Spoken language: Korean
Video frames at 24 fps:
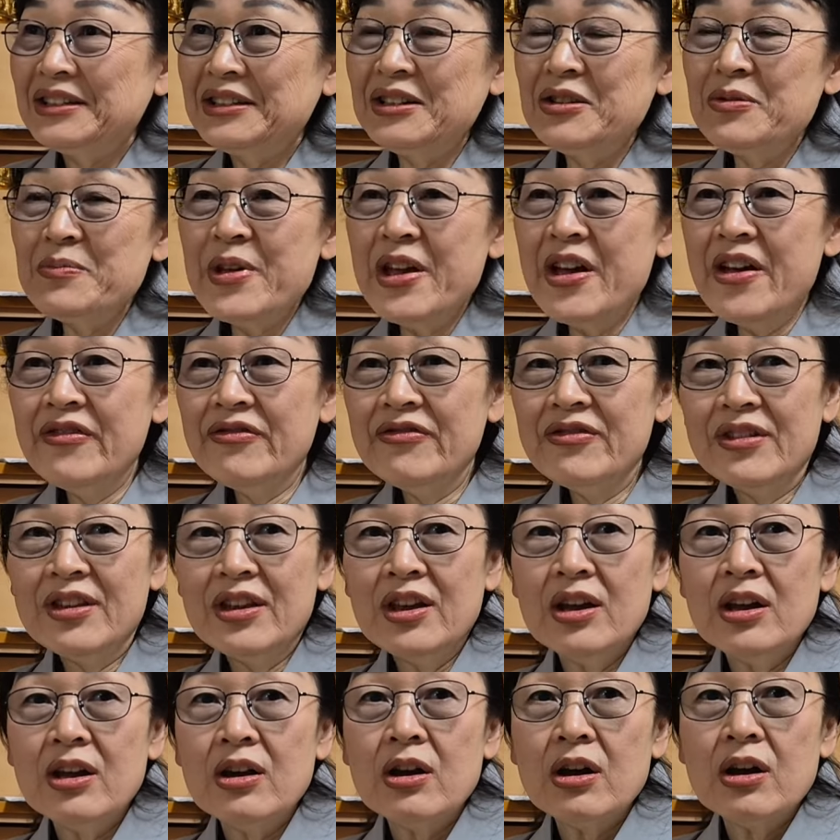그러면
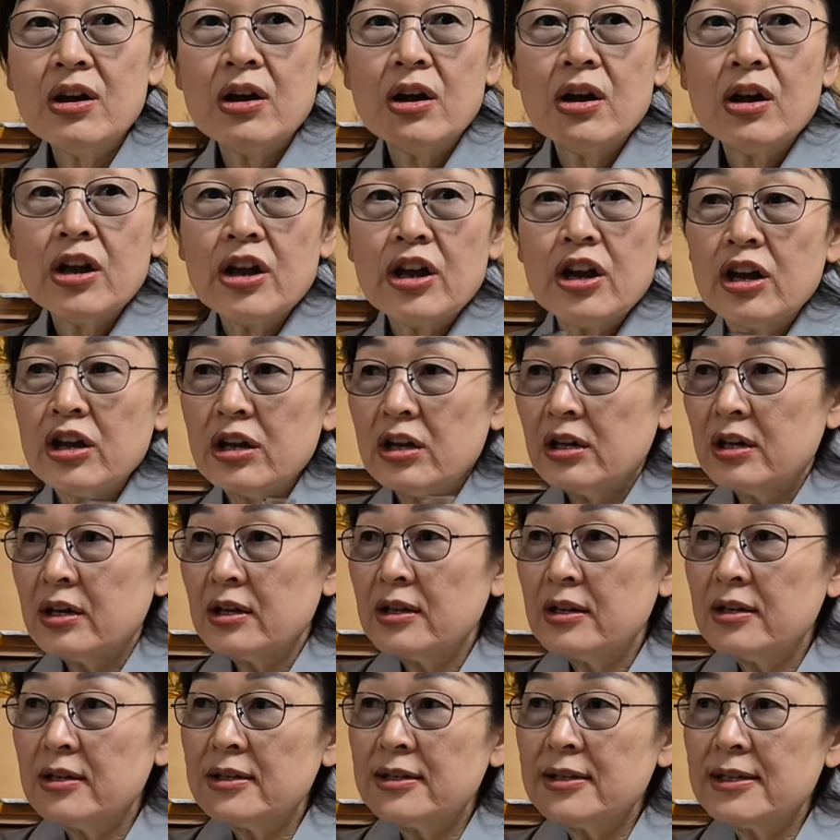
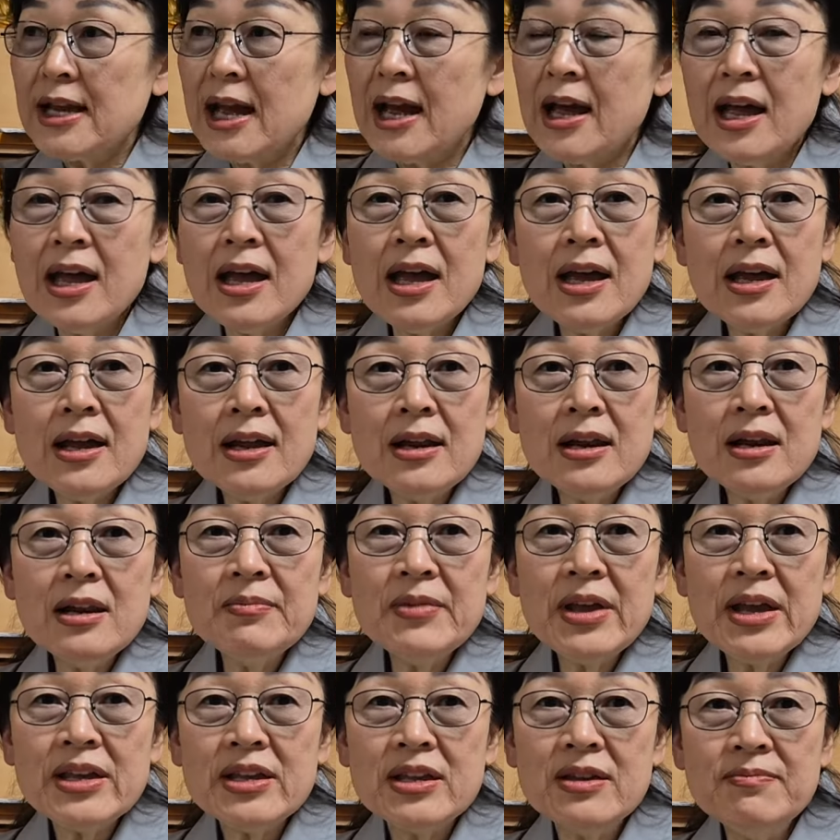
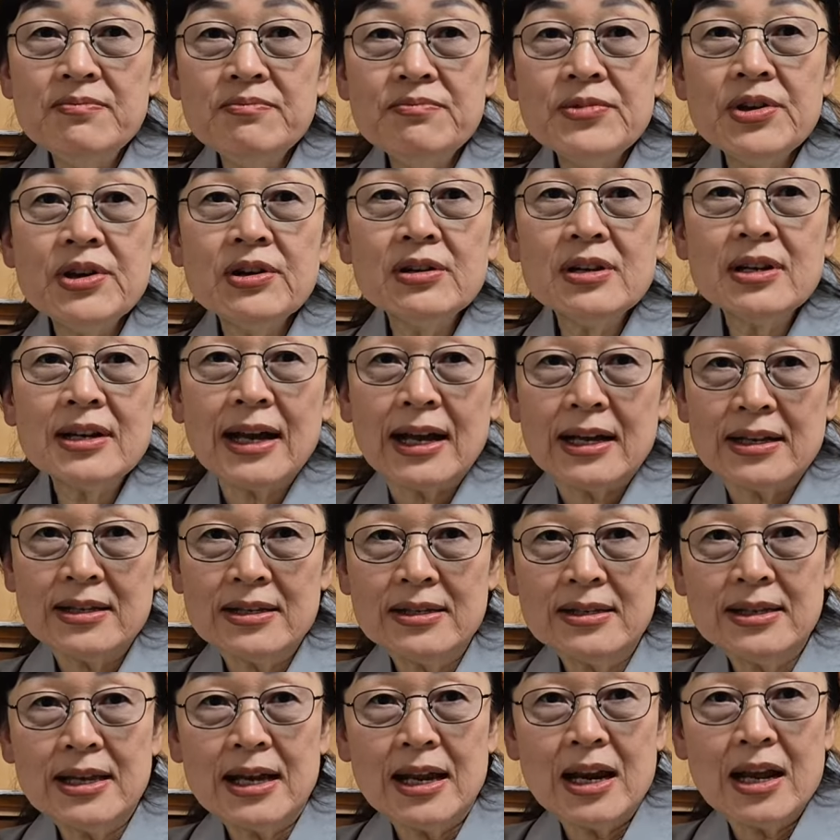삶의 인명을
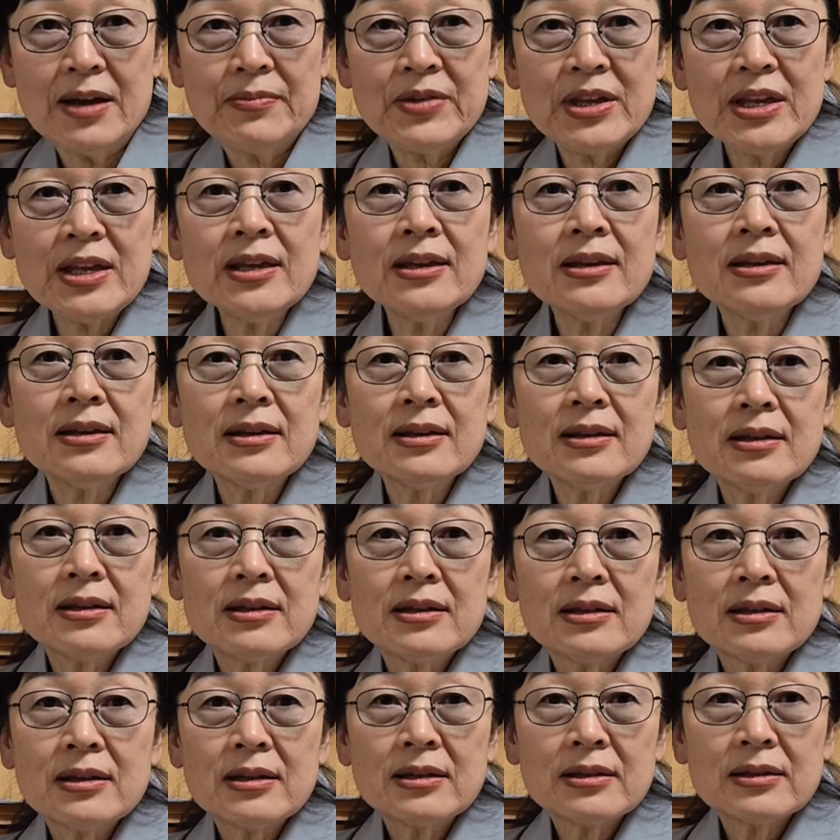가진 사람이
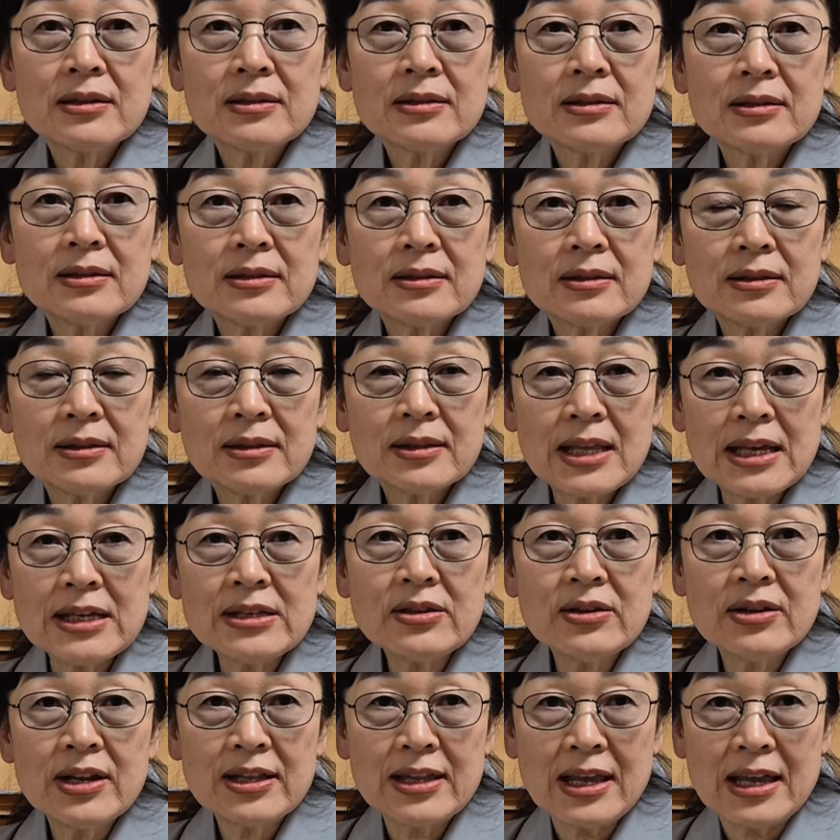
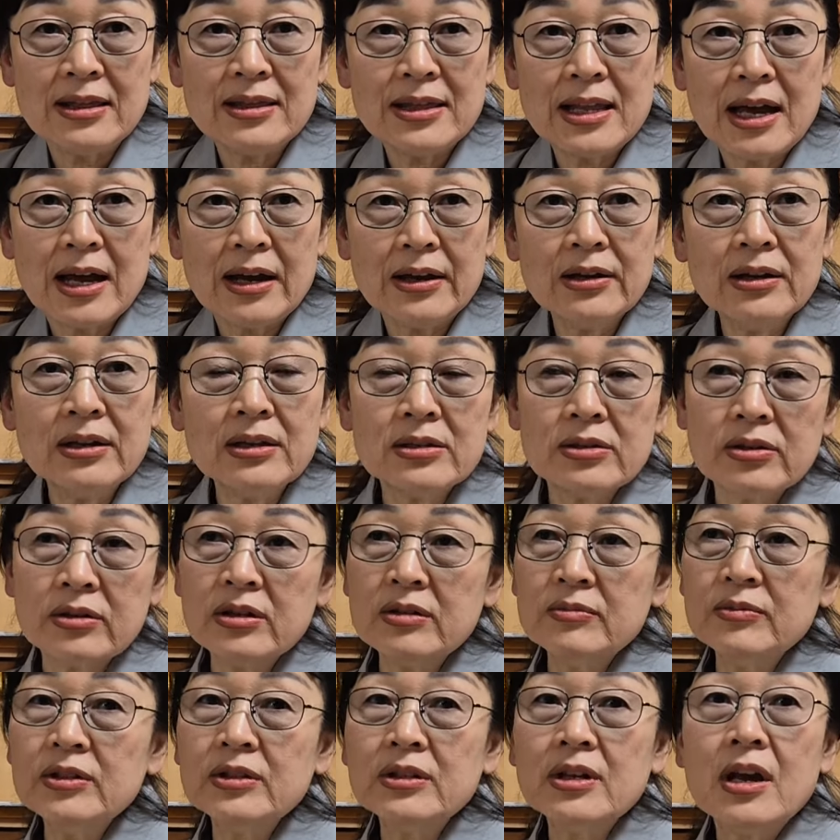대선에 된다. 그래서
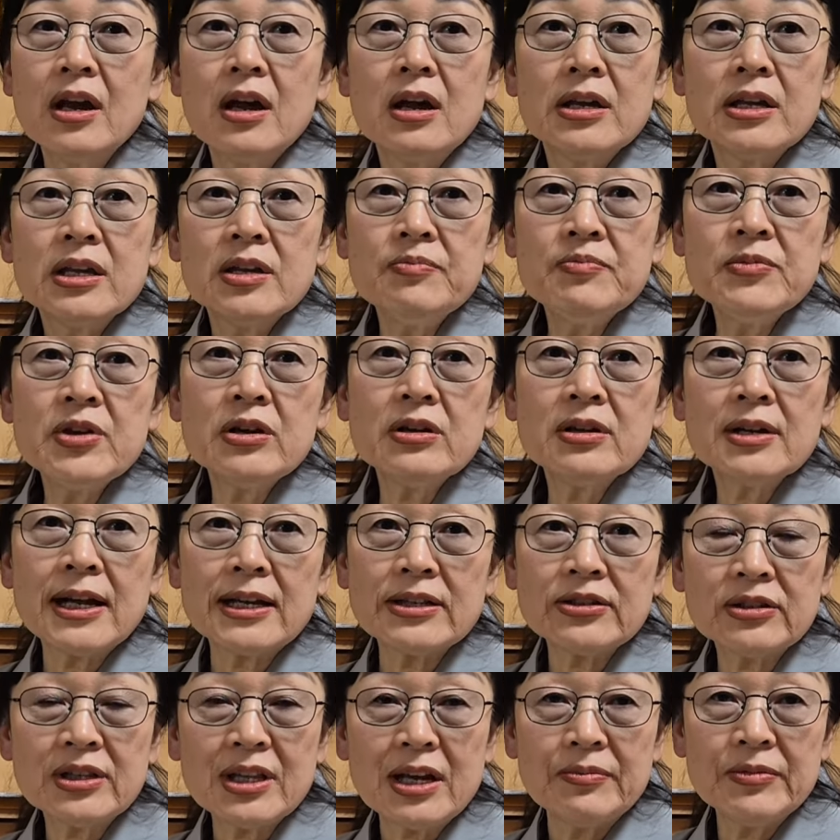그러면 임명을
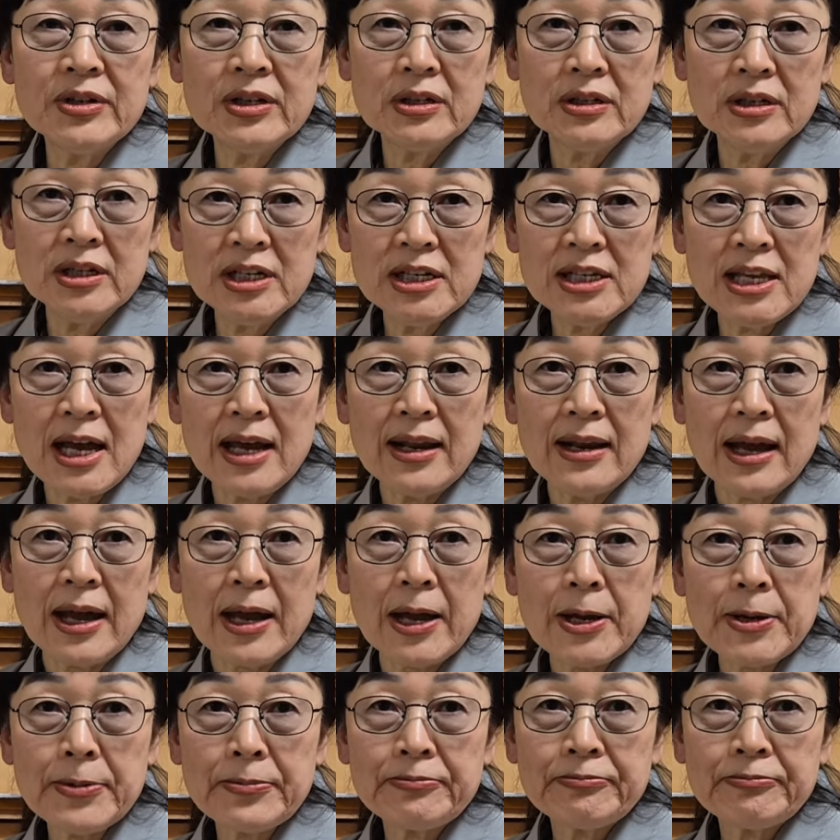가졌다면 의사나